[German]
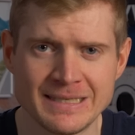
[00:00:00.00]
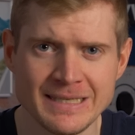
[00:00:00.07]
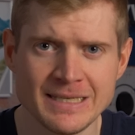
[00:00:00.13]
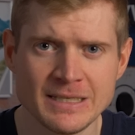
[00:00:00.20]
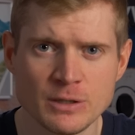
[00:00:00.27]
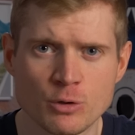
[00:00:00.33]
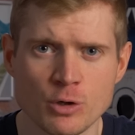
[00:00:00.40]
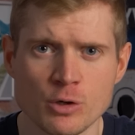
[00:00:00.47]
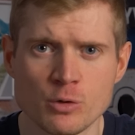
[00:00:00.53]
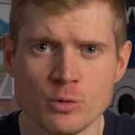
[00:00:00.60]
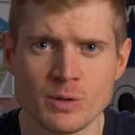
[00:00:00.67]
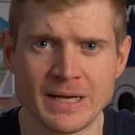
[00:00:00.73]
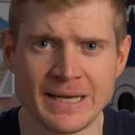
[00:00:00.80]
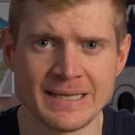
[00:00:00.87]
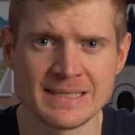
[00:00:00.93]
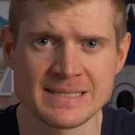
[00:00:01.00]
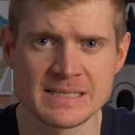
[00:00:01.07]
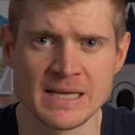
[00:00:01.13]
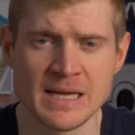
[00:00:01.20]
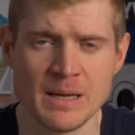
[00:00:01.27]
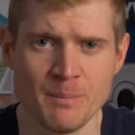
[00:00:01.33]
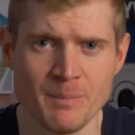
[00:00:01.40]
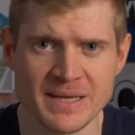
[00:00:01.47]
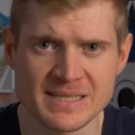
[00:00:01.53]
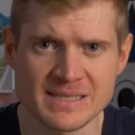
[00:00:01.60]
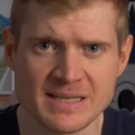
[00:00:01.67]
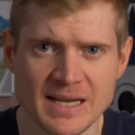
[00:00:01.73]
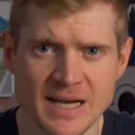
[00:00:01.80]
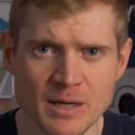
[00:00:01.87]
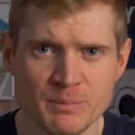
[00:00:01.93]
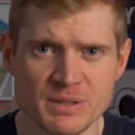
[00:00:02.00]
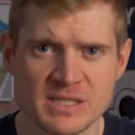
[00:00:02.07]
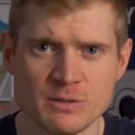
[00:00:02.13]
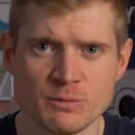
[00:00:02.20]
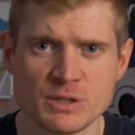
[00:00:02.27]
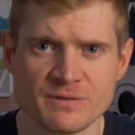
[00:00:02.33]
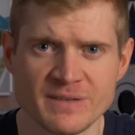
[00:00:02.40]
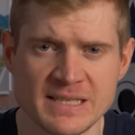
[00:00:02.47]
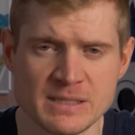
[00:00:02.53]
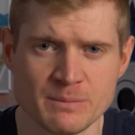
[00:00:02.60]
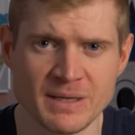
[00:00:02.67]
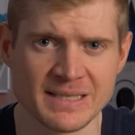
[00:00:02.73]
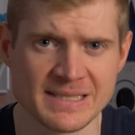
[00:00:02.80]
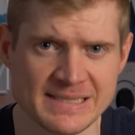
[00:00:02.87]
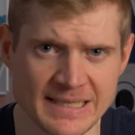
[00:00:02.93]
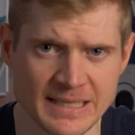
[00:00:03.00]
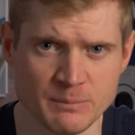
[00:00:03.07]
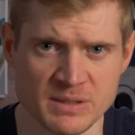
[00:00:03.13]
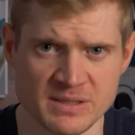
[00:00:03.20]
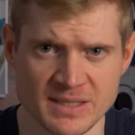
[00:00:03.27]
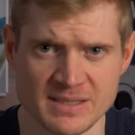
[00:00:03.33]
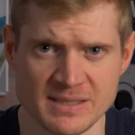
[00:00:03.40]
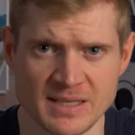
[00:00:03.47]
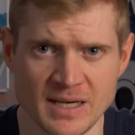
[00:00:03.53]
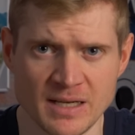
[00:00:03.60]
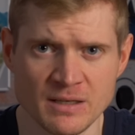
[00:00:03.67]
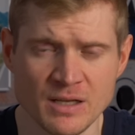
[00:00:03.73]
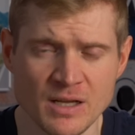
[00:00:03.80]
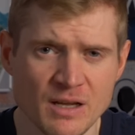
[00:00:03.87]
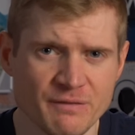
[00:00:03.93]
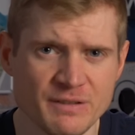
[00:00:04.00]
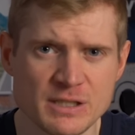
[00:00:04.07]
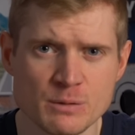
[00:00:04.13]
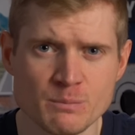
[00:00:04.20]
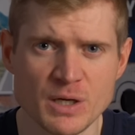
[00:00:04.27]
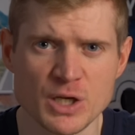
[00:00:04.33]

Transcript: gegen die Konkurrenz messen kann bzw. mal ein Statement setzen kann, wie zum